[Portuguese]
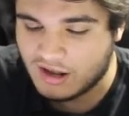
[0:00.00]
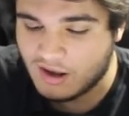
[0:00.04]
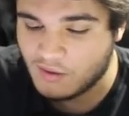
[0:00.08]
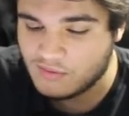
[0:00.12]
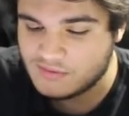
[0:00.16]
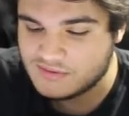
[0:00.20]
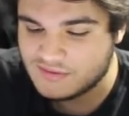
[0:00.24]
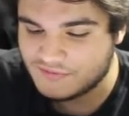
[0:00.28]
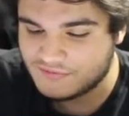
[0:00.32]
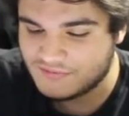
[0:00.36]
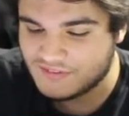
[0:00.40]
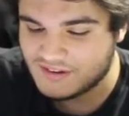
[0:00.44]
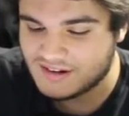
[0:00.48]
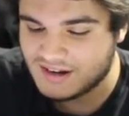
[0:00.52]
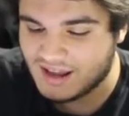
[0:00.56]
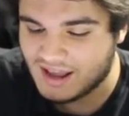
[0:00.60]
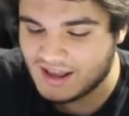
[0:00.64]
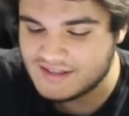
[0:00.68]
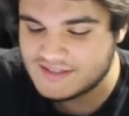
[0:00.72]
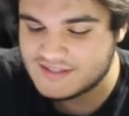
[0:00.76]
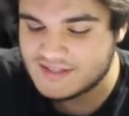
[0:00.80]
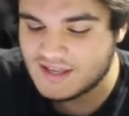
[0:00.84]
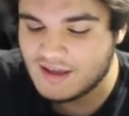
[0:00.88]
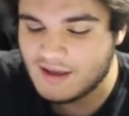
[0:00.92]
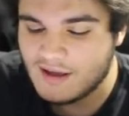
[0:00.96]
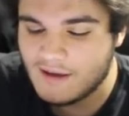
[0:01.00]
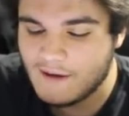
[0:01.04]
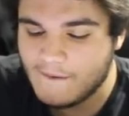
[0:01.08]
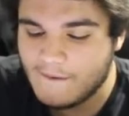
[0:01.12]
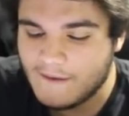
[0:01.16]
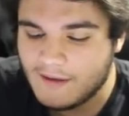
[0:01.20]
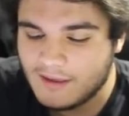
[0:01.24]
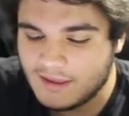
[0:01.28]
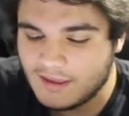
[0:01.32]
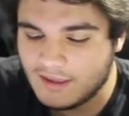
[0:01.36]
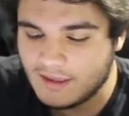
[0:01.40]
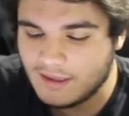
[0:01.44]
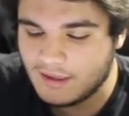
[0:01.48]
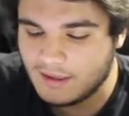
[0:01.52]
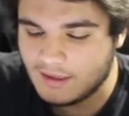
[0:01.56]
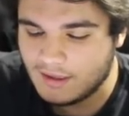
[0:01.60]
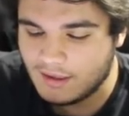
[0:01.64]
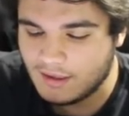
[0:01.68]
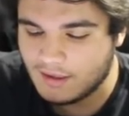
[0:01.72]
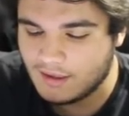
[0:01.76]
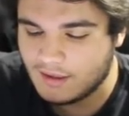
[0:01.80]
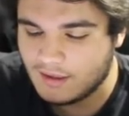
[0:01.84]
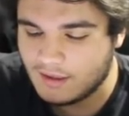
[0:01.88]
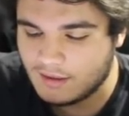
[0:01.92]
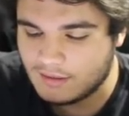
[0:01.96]
dragões infernais
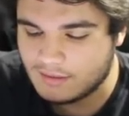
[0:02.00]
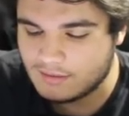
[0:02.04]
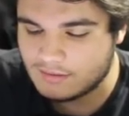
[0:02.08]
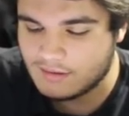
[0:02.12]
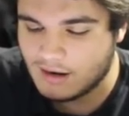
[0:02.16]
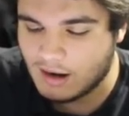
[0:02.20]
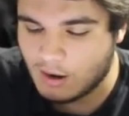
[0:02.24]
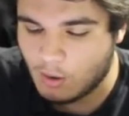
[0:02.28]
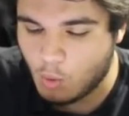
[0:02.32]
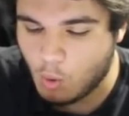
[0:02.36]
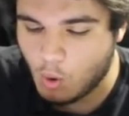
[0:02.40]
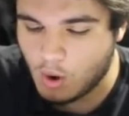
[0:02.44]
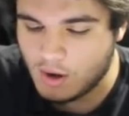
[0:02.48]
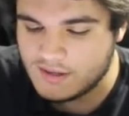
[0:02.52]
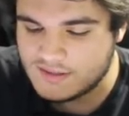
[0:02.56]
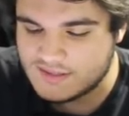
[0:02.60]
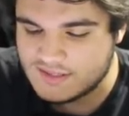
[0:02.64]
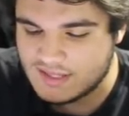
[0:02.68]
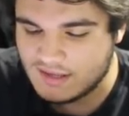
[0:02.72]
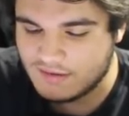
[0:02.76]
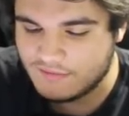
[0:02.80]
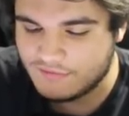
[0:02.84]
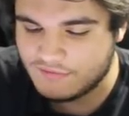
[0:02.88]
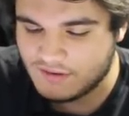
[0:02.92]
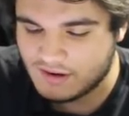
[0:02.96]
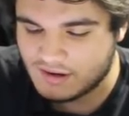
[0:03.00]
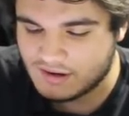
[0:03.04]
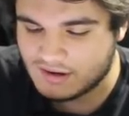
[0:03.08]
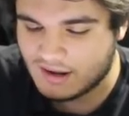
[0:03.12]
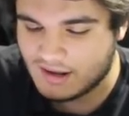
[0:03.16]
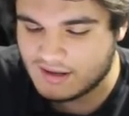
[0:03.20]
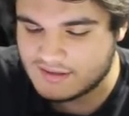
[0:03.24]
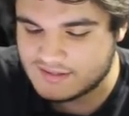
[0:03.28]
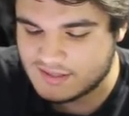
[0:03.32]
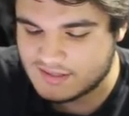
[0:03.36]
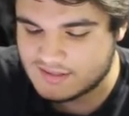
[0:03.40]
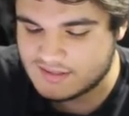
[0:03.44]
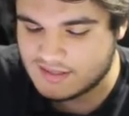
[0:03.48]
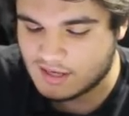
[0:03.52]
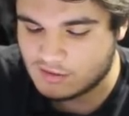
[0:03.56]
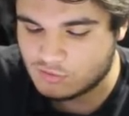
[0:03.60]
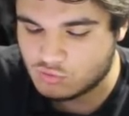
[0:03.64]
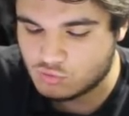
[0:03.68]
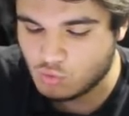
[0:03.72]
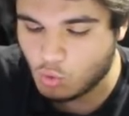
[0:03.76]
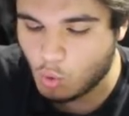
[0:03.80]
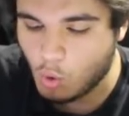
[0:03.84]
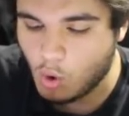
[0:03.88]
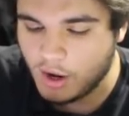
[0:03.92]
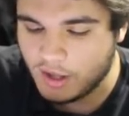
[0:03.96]
e dragões infernais, tá
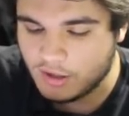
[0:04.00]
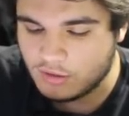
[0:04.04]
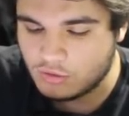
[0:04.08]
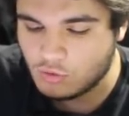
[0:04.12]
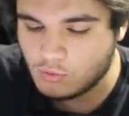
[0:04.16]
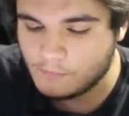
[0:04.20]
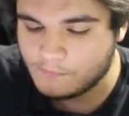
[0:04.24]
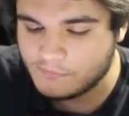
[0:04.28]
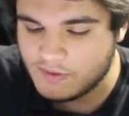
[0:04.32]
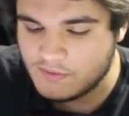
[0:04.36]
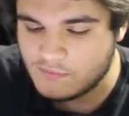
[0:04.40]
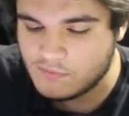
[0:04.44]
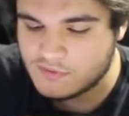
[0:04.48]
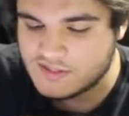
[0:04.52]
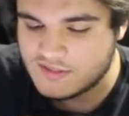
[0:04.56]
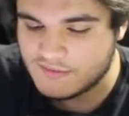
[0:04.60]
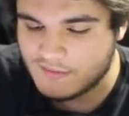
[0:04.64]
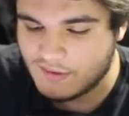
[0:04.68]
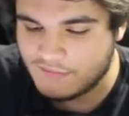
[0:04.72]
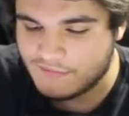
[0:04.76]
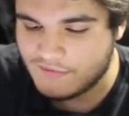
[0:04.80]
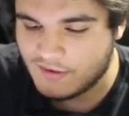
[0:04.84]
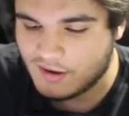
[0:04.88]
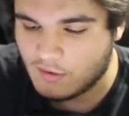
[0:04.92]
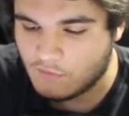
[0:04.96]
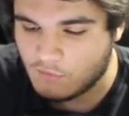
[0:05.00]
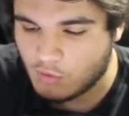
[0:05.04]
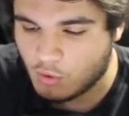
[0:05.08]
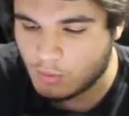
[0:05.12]
certo? oito e você vai ver que